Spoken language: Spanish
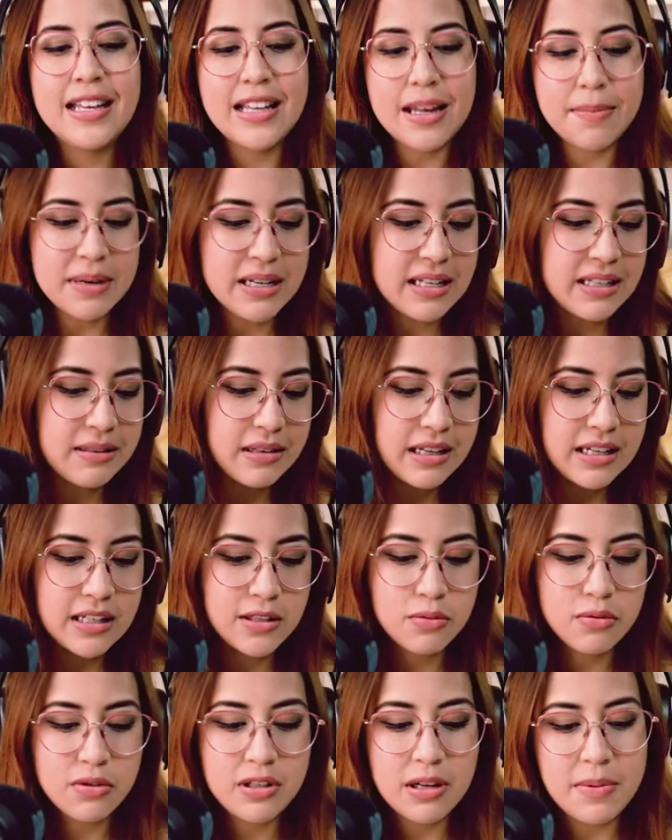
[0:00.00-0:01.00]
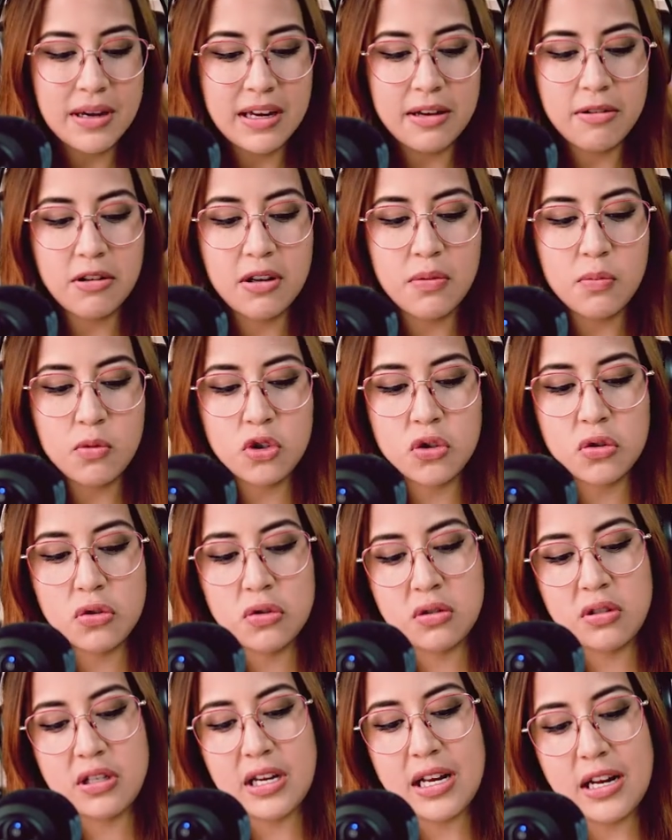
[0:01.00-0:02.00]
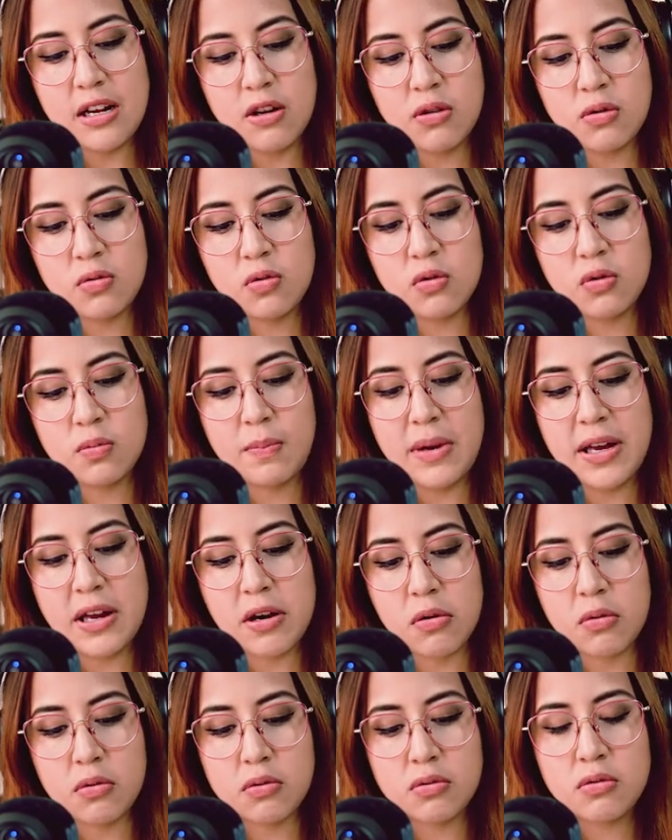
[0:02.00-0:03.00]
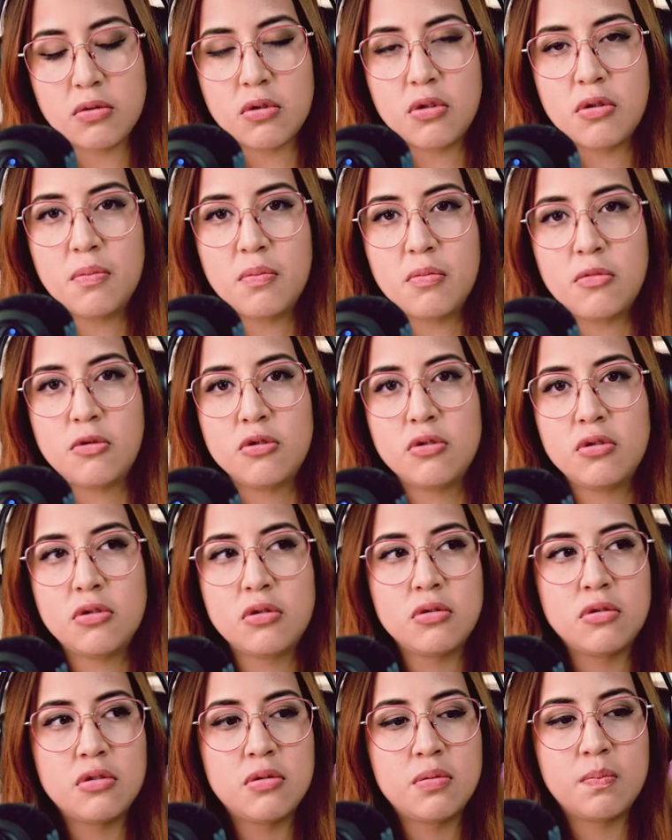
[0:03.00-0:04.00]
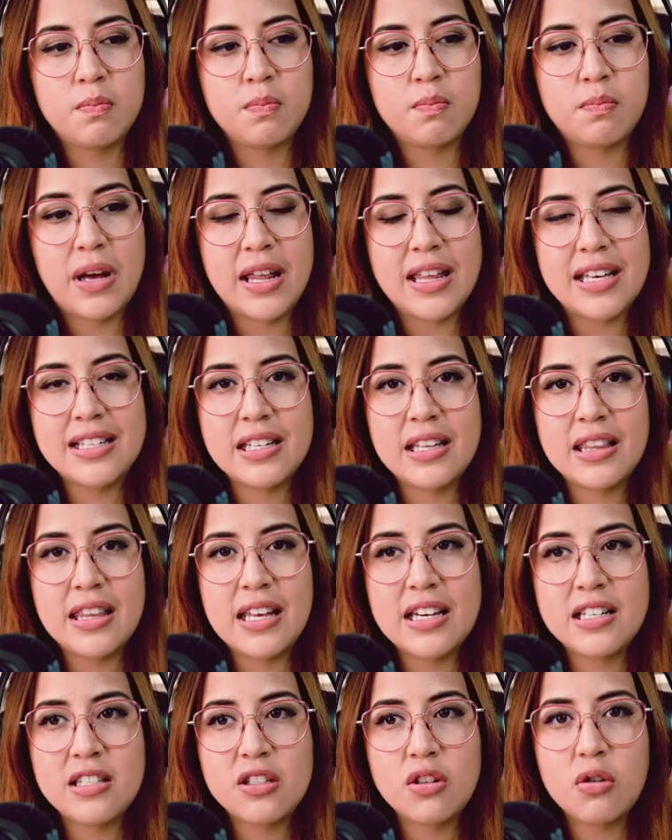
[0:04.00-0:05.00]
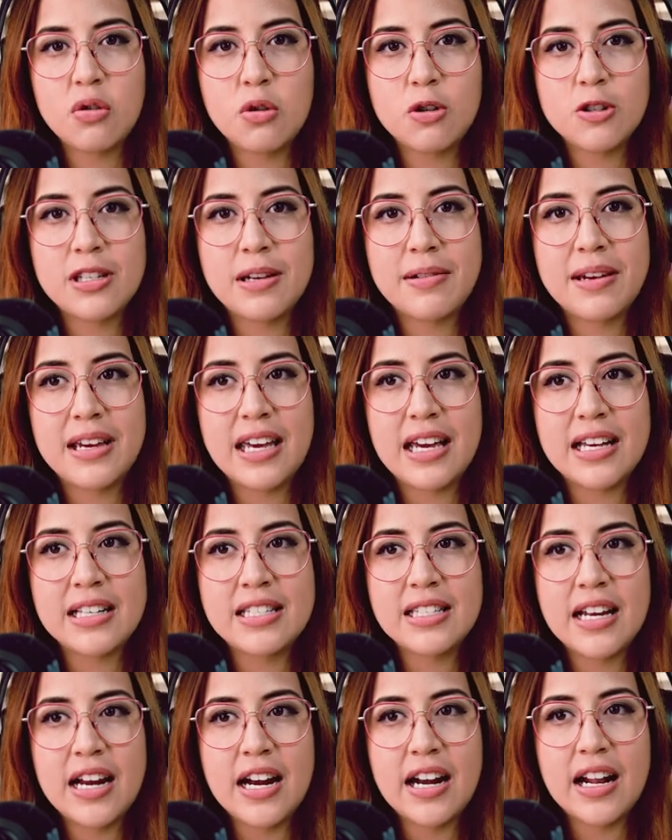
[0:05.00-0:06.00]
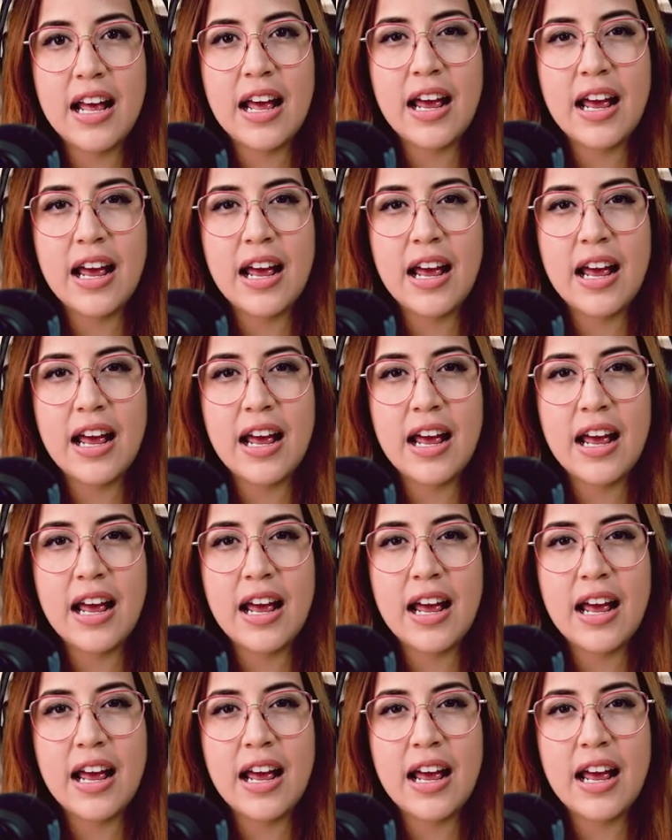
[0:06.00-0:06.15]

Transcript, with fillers: También es un tema que creo que muchos tienen con sus perros, ¿no? Muchos padecen de esto, no saben qué hacer,